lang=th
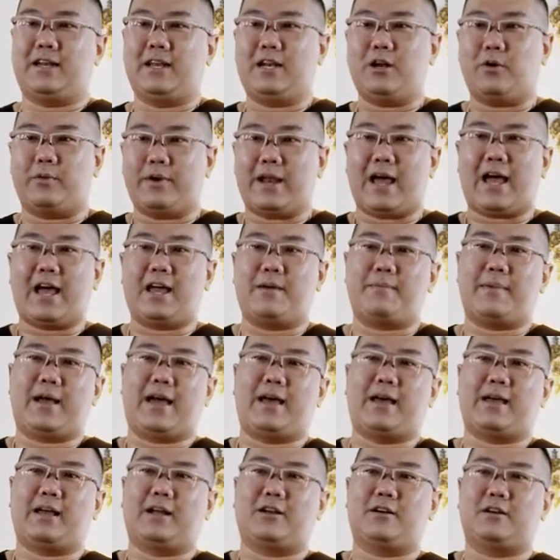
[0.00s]
งที่เราได้มา
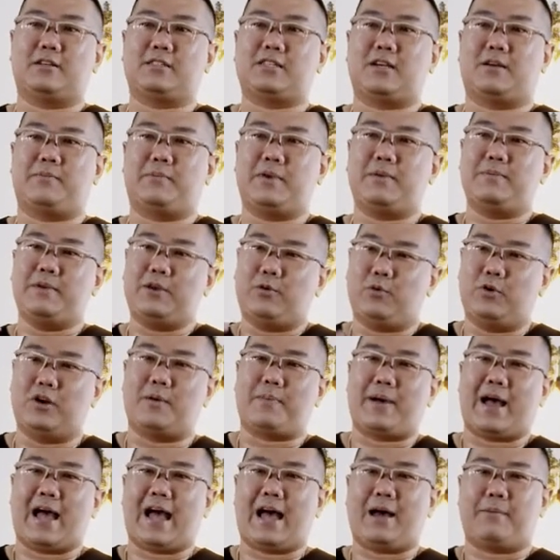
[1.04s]
ก็จะไม่มีคุณ
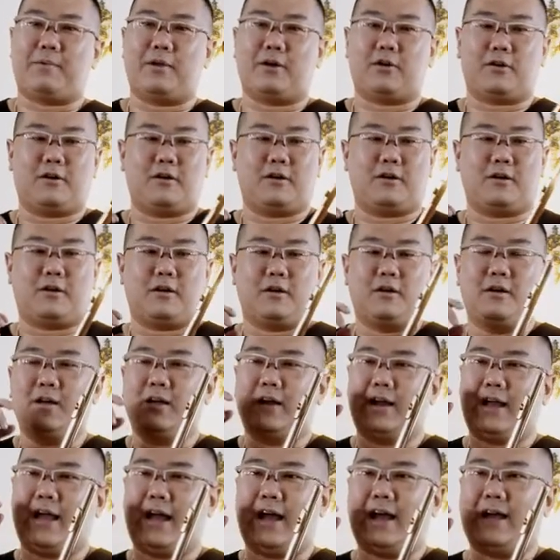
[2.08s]
ภาพแล้วก็
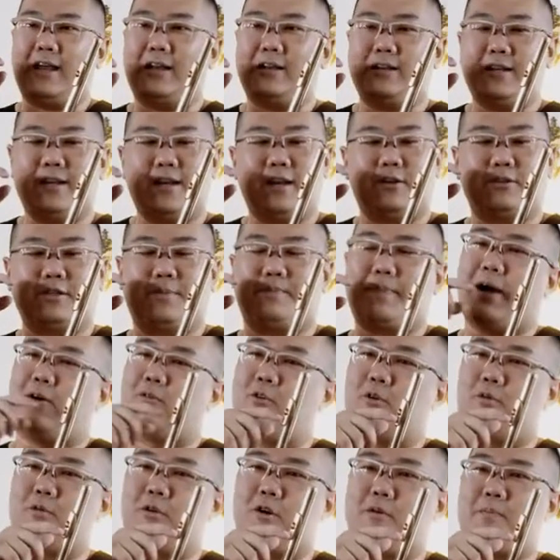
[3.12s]
การที่เราจะเป่า
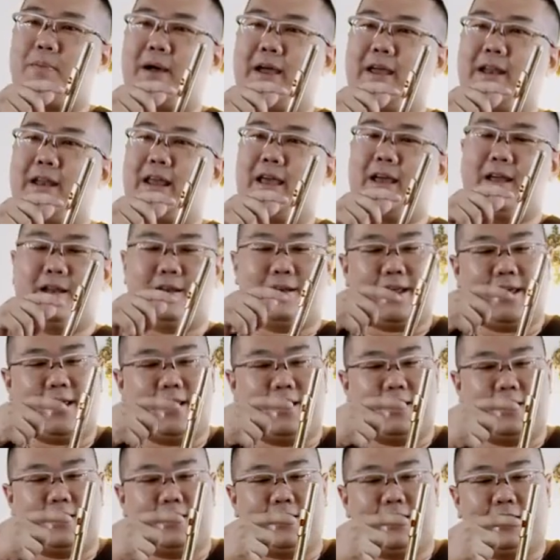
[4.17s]
ลมเข้าไปเนี่ยใน
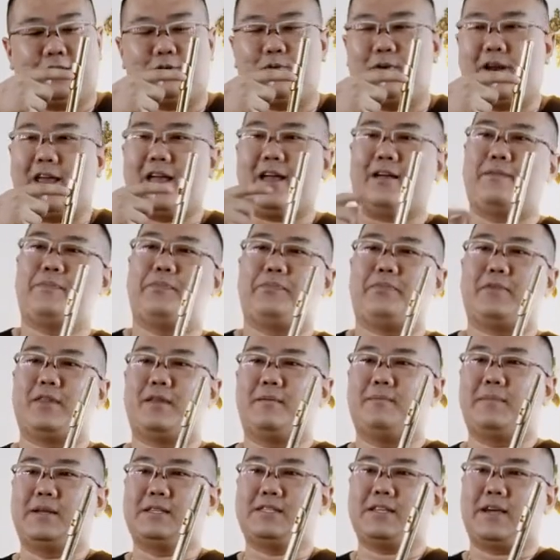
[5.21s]
ในตรงเนี้ย
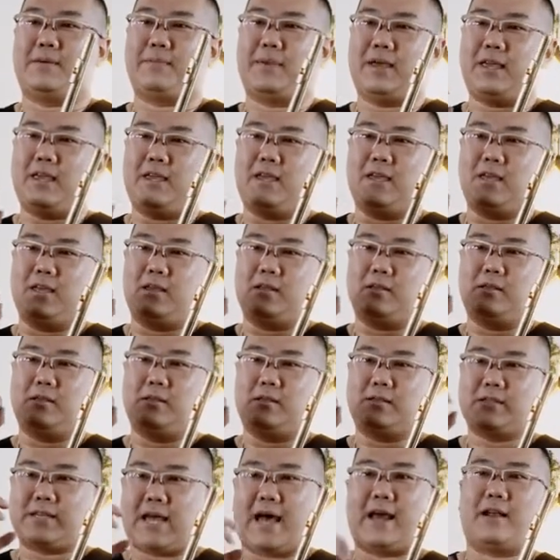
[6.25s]
มันจะไม่
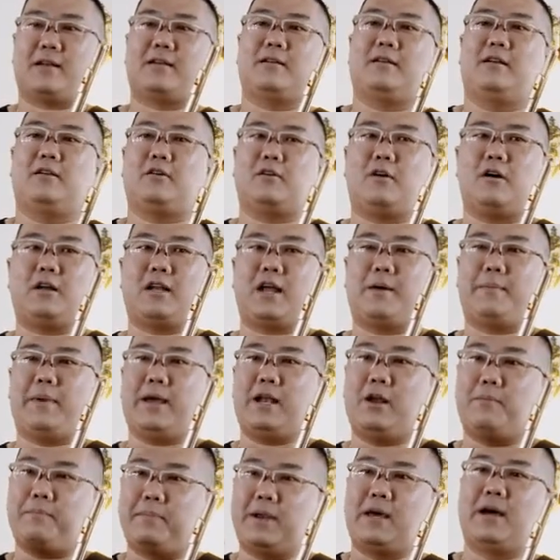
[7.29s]
ชัดแล้วก็ทำให้
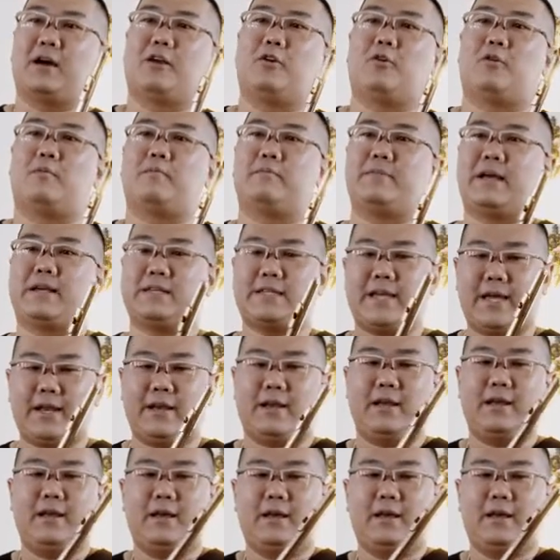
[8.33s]
เราเปลืองลม อย่างเช่น